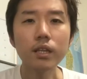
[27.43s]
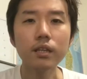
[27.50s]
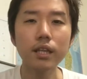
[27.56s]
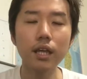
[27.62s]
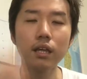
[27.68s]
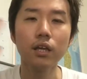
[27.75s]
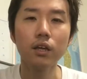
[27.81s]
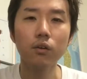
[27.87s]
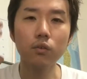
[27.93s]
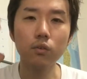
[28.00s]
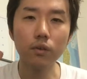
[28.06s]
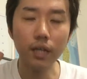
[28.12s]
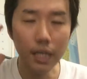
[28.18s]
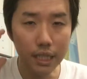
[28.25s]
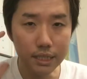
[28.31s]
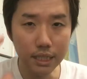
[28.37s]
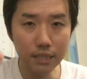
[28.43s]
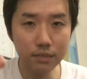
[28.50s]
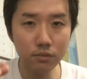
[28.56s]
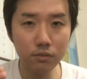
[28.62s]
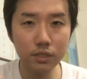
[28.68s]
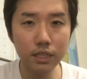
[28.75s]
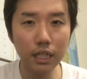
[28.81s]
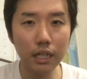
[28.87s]
でこの解釈
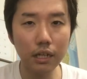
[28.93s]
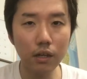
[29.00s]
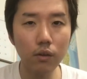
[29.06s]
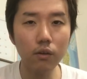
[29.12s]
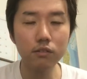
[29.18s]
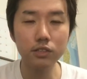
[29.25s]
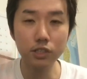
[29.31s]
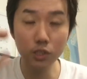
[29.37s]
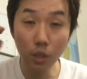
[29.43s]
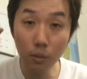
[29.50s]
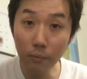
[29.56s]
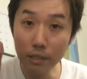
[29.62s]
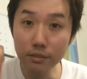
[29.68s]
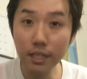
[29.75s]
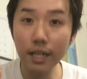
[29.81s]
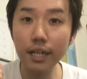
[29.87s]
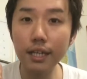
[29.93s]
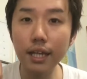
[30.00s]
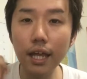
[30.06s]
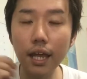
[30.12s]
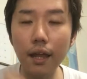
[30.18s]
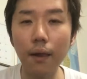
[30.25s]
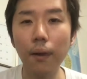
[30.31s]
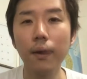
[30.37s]
の力を強めるだけ
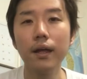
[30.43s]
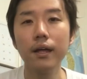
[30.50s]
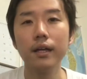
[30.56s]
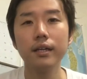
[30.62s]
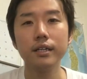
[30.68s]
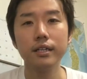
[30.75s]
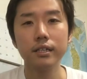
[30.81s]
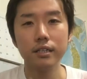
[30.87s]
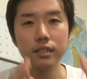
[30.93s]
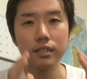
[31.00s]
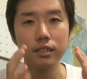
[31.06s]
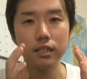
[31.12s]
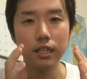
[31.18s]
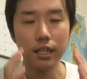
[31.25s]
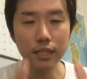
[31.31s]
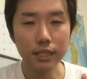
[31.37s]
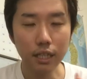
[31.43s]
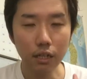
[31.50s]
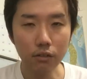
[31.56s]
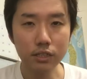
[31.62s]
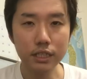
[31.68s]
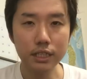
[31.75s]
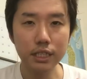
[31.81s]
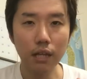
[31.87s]
であなた
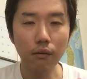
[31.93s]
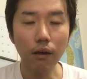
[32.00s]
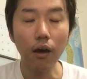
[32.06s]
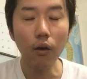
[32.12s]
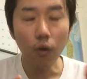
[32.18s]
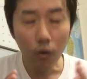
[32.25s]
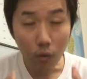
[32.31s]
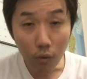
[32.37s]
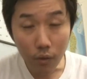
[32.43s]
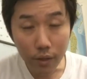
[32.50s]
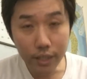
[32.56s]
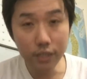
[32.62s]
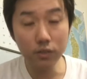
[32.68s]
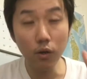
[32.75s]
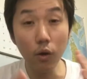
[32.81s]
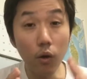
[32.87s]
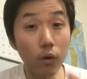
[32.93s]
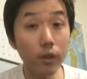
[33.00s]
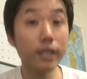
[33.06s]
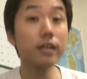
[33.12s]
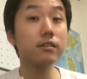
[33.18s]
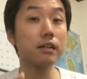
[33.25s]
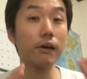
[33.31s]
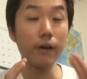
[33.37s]
の人生は大きく大
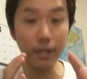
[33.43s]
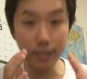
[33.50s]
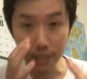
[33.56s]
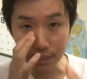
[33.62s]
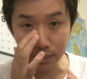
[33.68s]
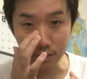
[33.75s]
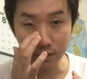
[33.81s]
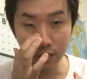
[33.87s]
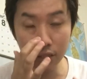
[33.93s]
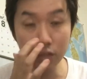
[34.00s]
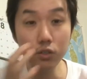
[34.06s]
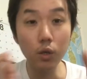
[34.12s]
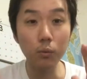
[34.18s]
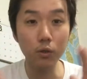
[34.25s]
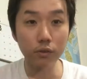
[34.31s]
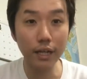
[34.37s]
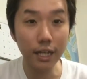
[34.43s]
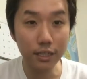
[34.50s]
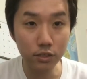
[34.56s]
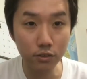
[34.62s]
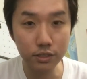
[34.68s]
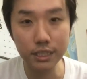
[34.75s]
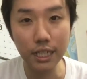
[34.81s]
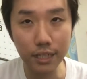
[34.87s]
きく変わり出すっていうのを僕は約
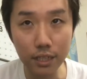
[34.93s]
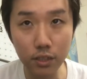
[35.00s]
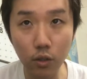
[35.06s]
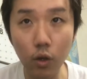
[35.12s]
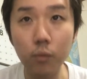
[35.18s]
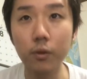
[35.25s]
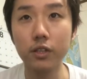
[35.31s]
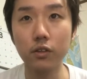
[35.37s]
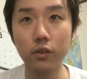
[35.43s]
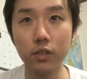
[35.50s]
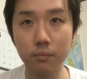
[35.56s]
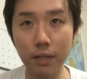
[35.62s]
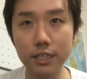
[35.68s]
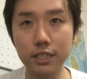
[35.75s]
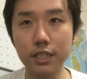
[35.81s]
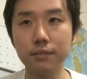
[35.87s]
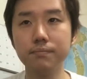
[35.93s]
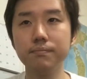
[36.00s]
束したいなと思っております